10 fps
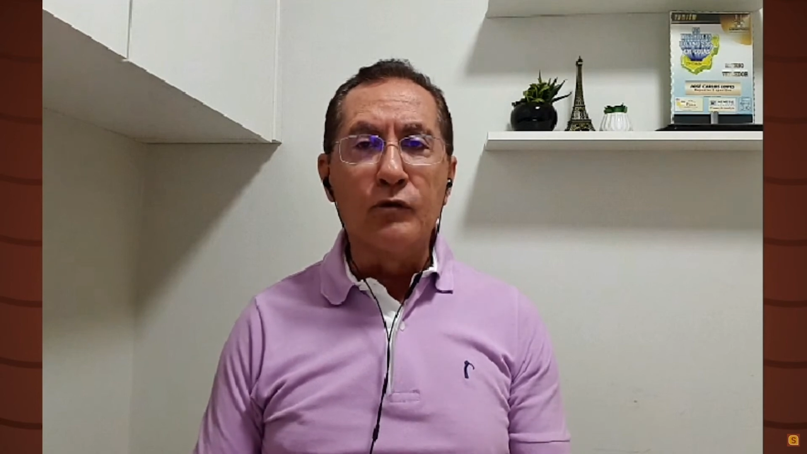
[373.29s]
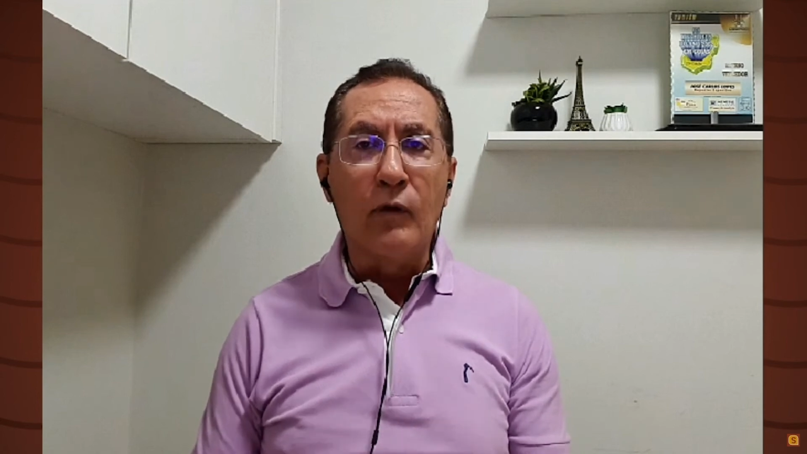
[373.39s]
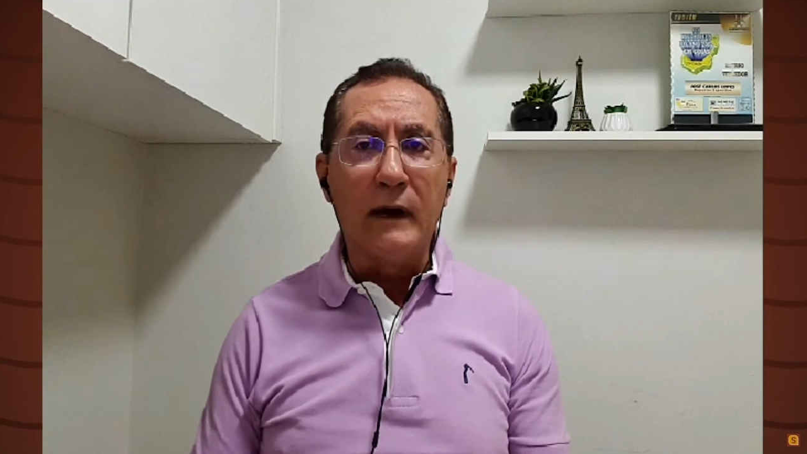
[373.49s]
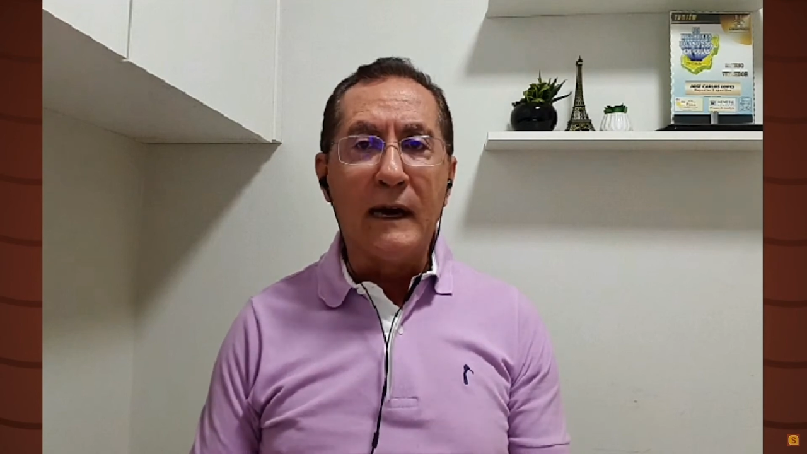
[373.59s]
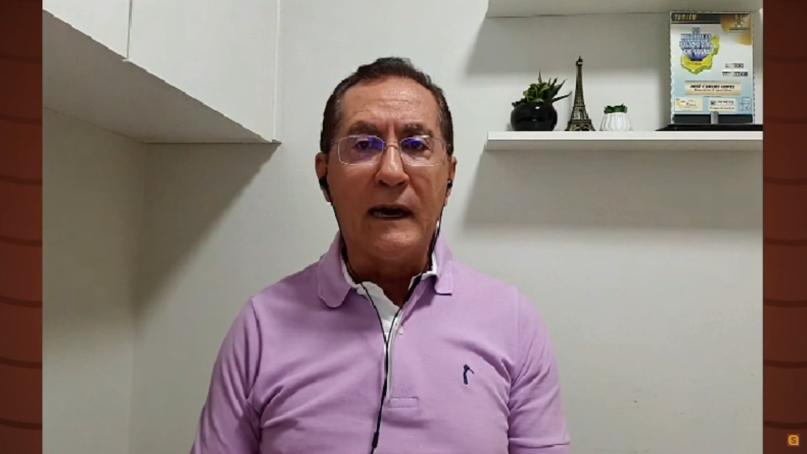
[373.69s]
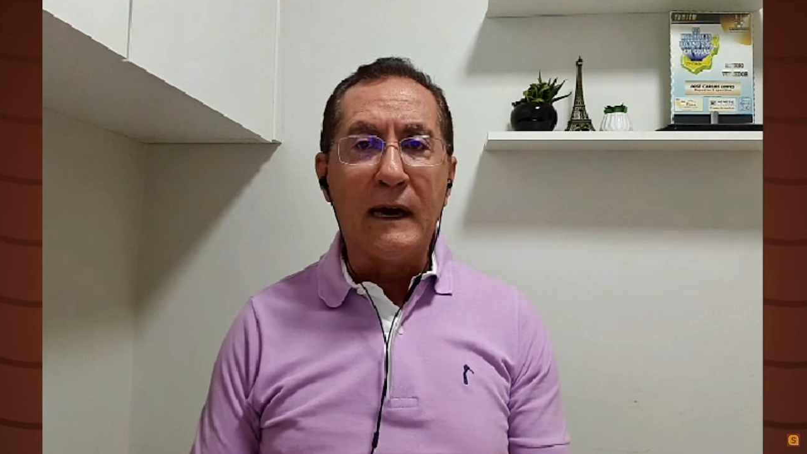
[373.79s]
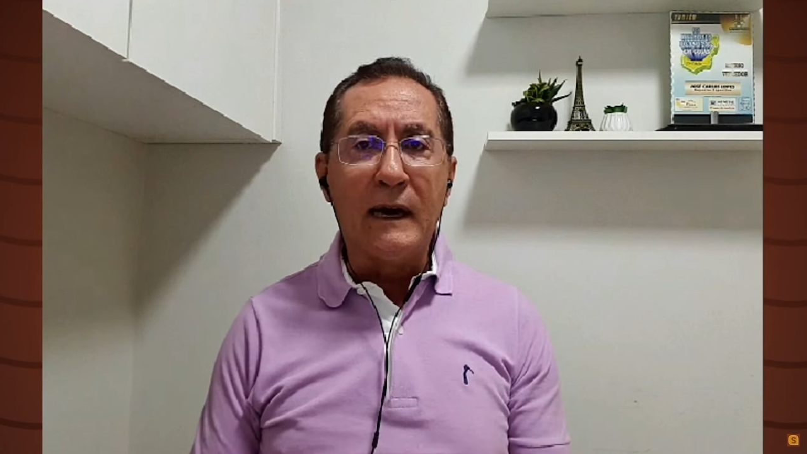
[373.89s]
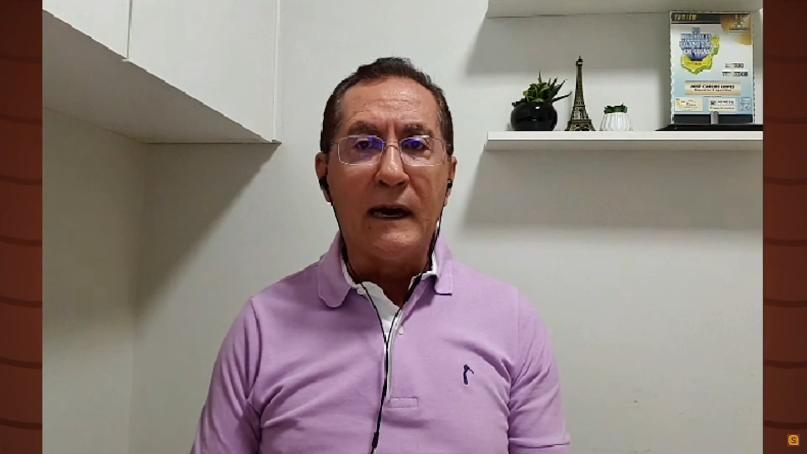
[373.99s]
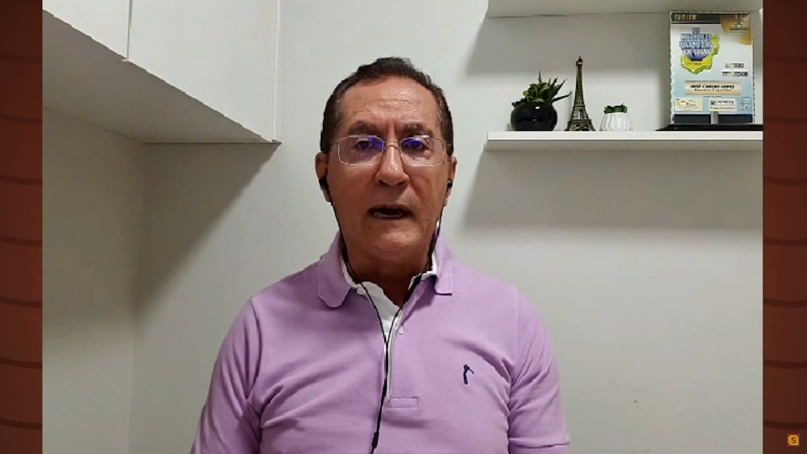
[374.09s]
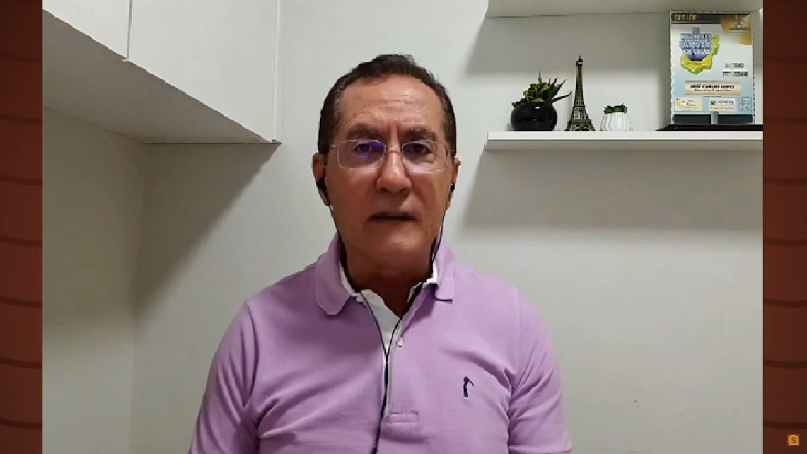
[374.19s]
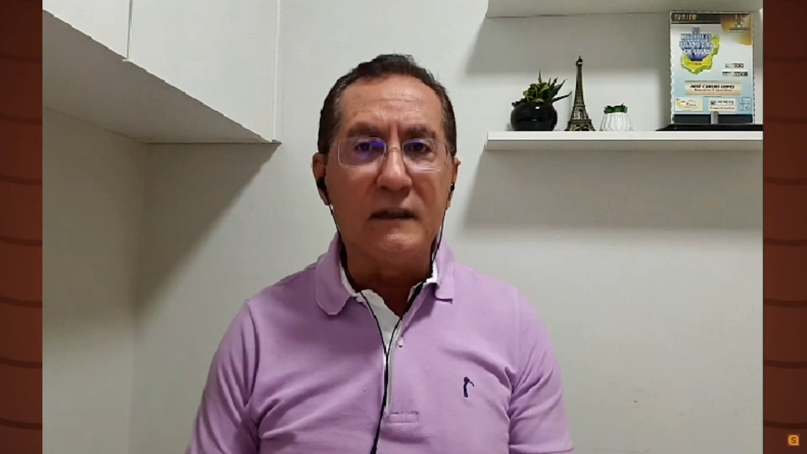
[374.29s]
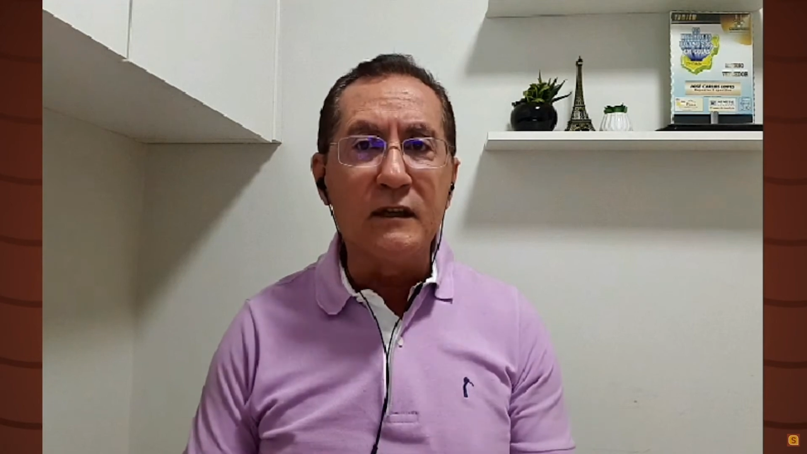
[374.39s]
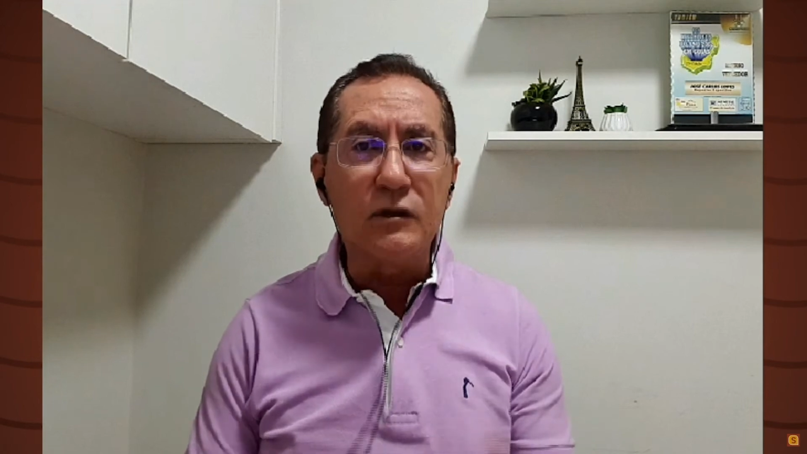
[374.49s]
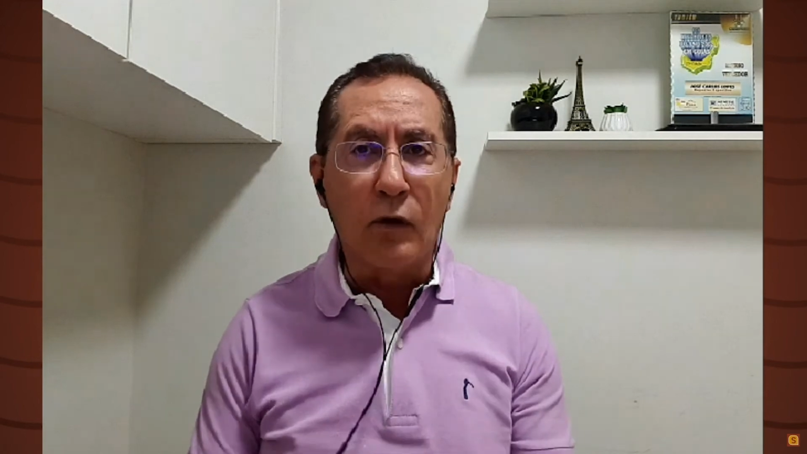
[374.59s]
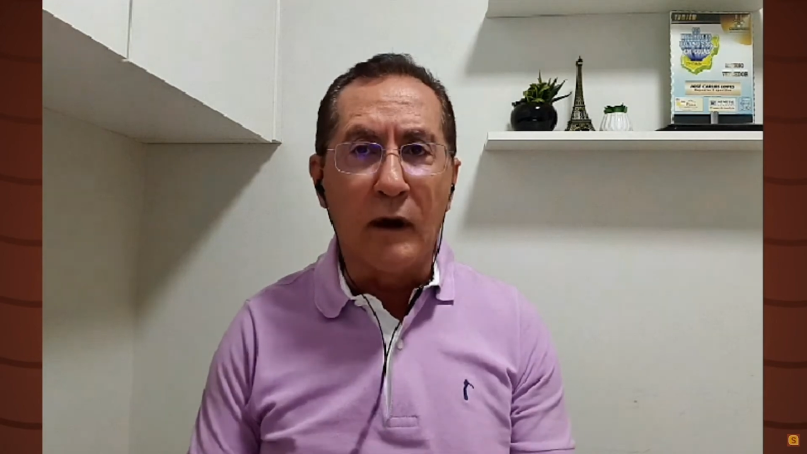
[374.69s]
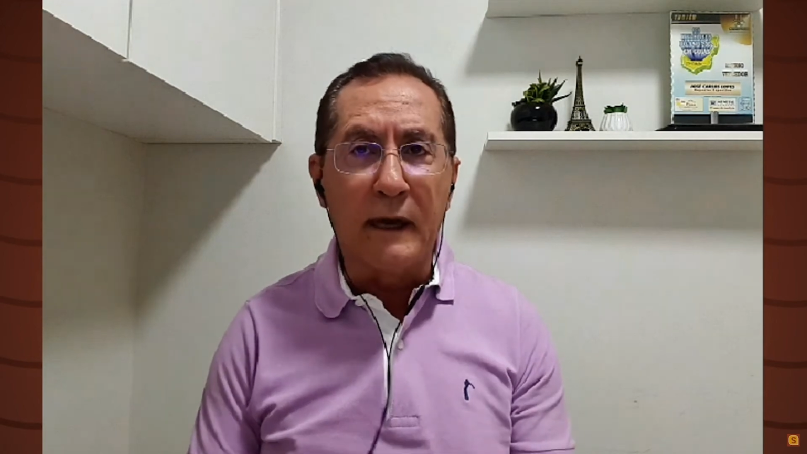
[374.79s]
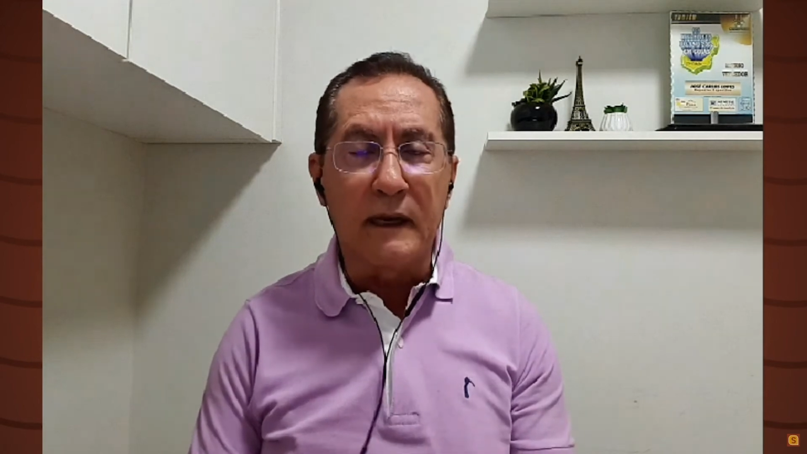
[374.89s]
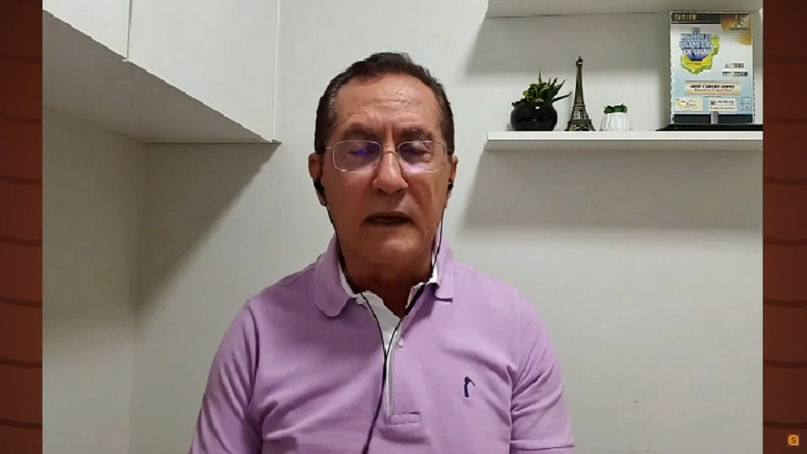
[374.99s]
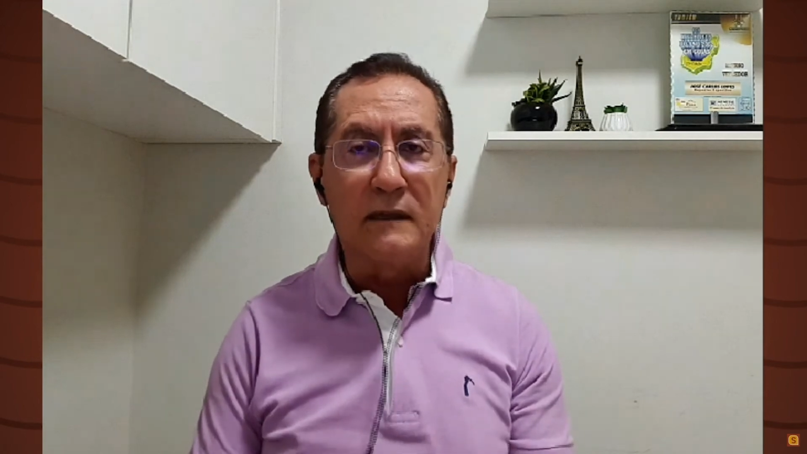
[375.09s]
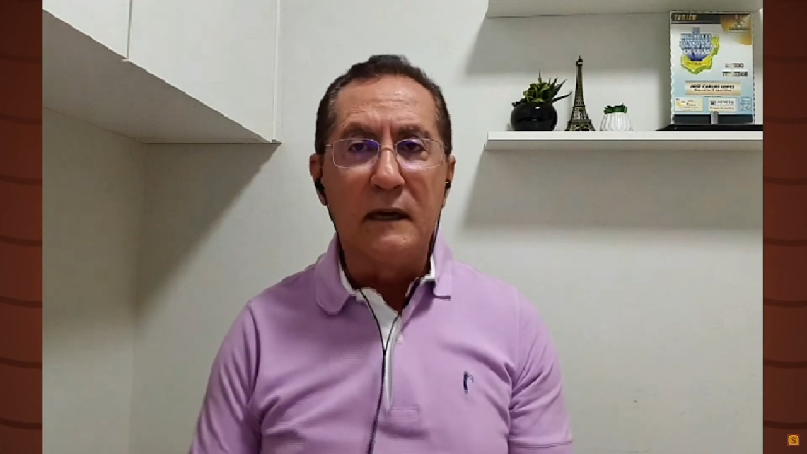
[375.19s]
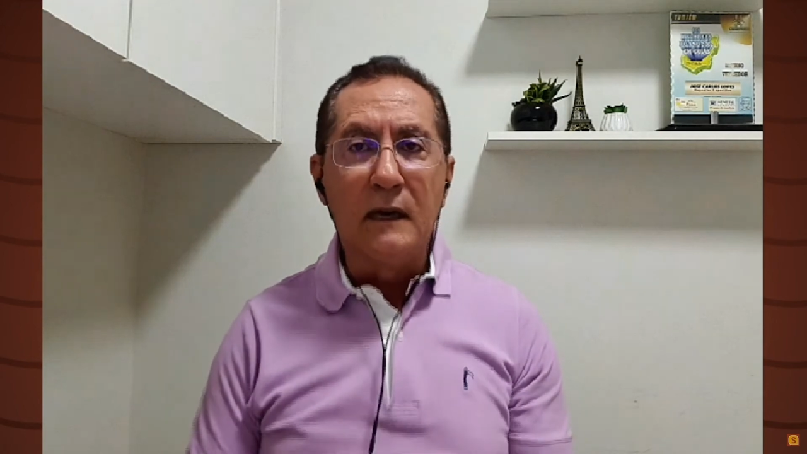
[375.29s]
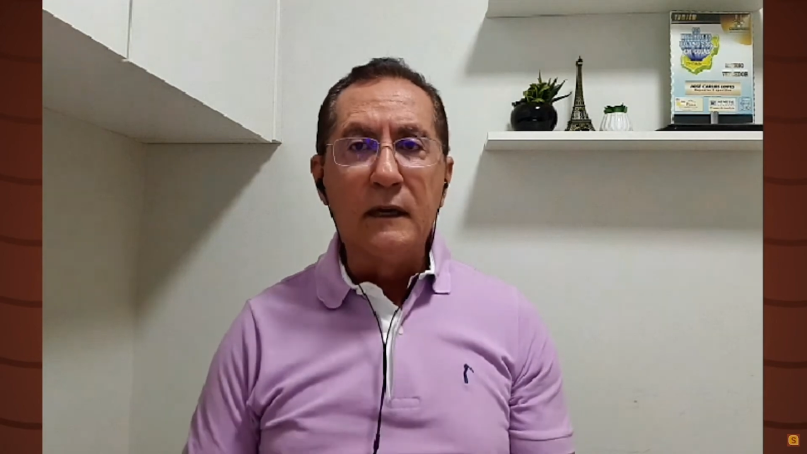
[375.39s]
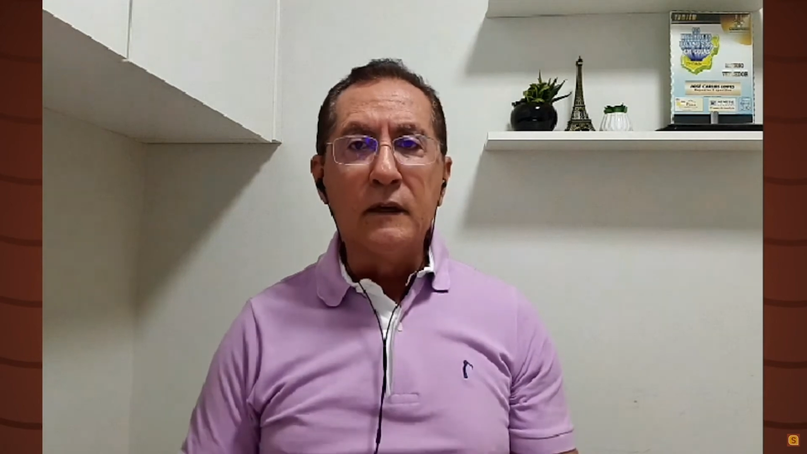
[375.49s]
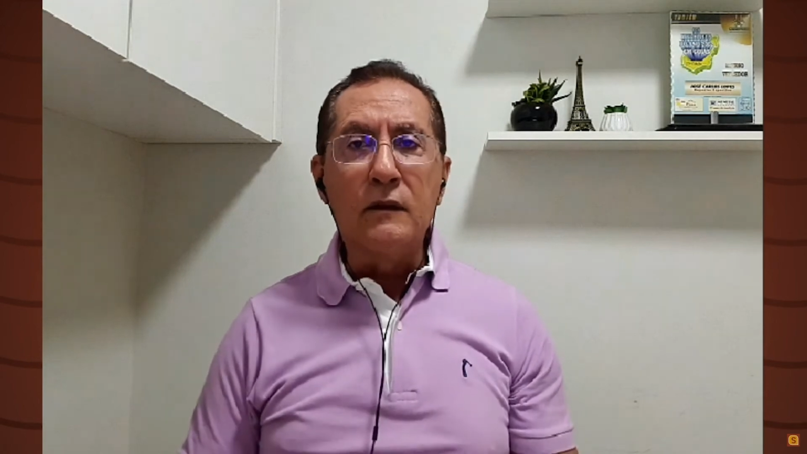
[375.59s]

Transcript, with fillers: onde o Goiás tem vitórias históricas.